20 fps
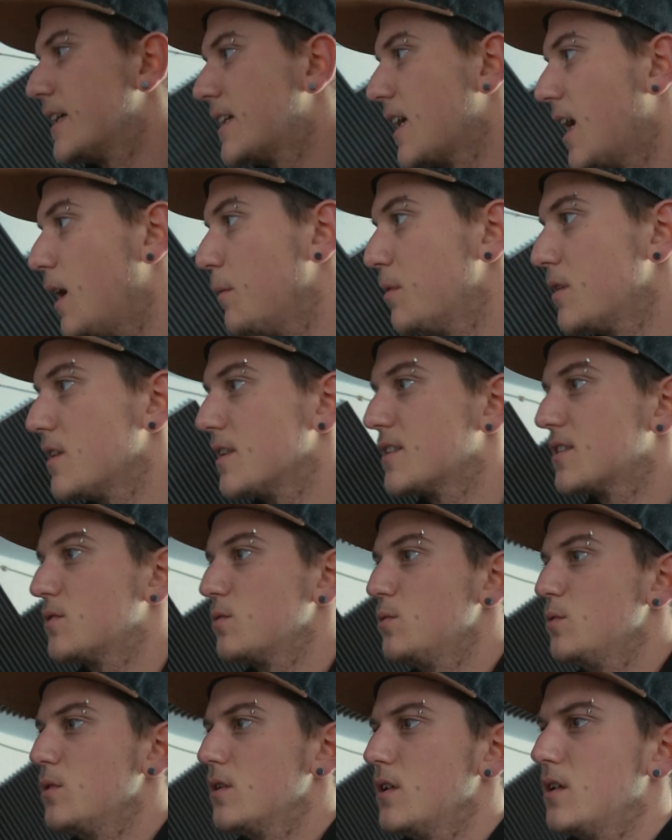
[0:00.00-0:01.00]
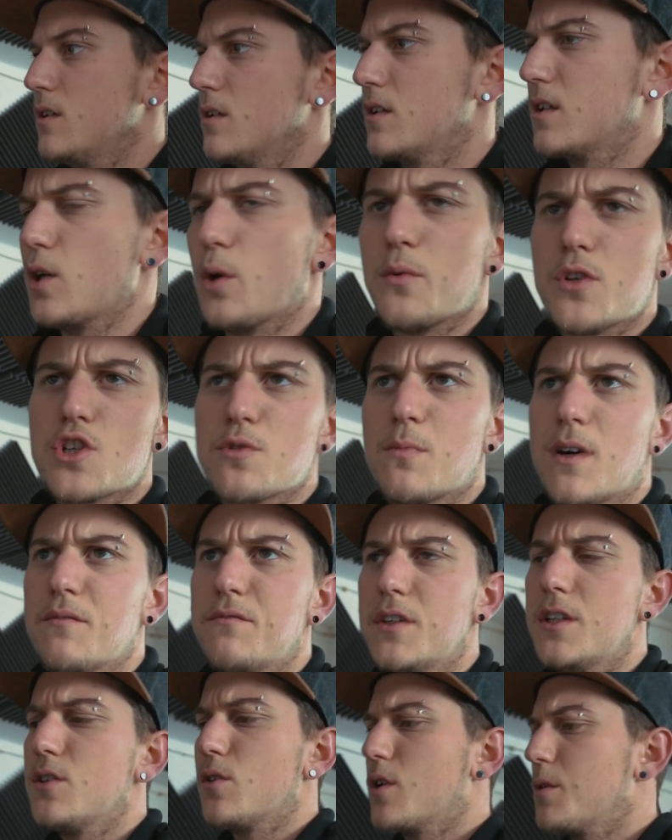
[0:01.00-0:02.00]
Ich habe dazu, glaube ich, schon mal ein
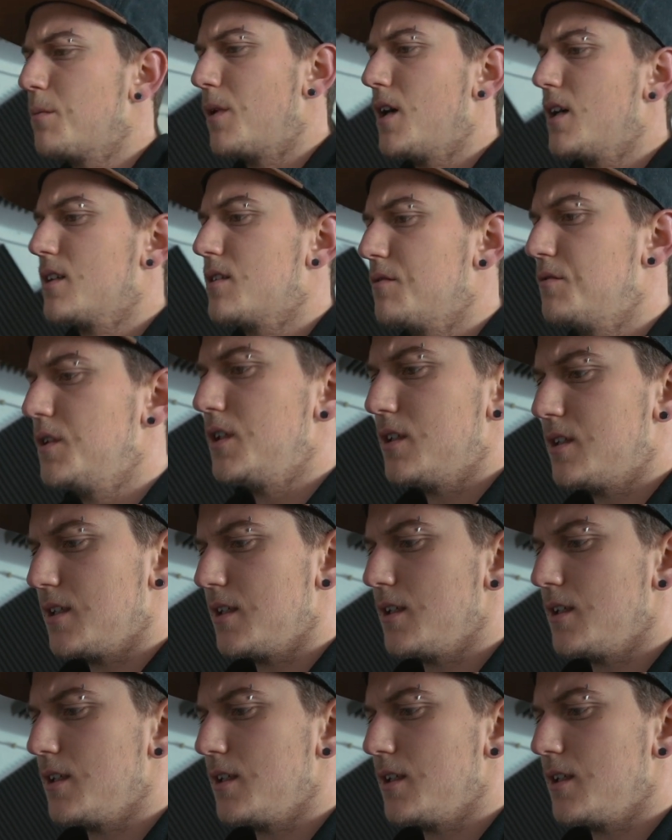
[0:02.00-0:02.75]
Video gemacht, wie ich